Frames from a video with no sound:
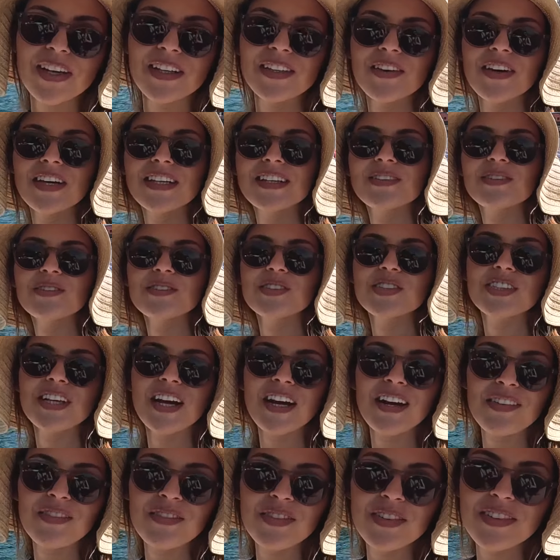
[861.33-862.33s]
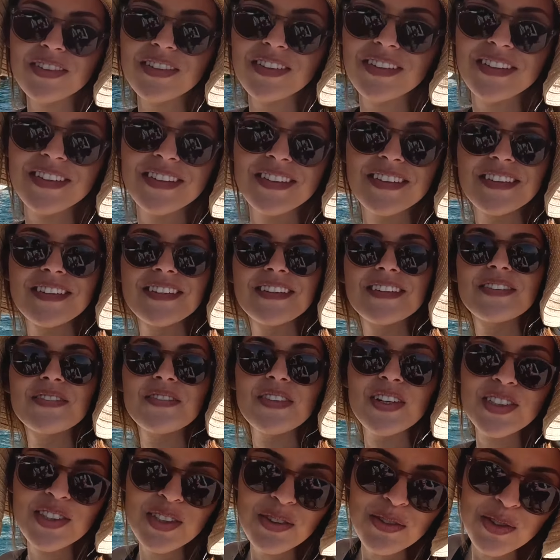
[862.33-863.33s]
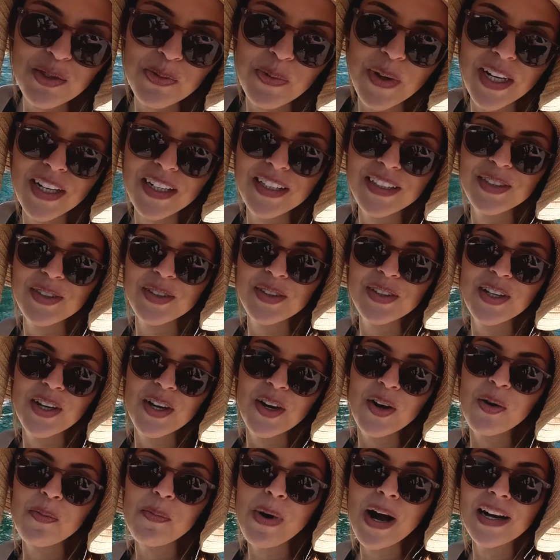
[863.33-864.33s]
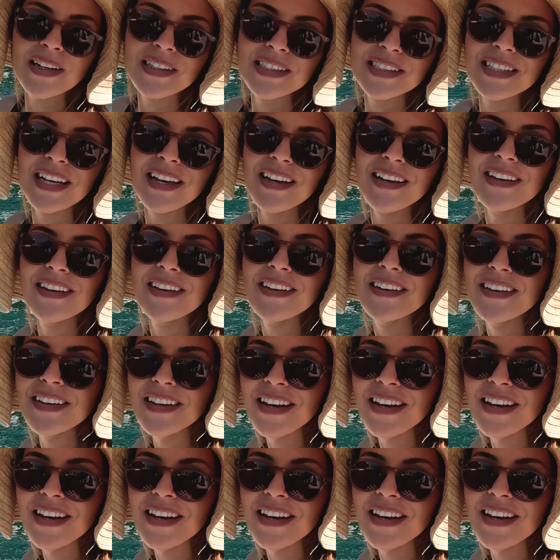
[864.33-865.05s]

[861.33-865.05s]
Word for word: que não é tão estável. estamos esperando o barco sair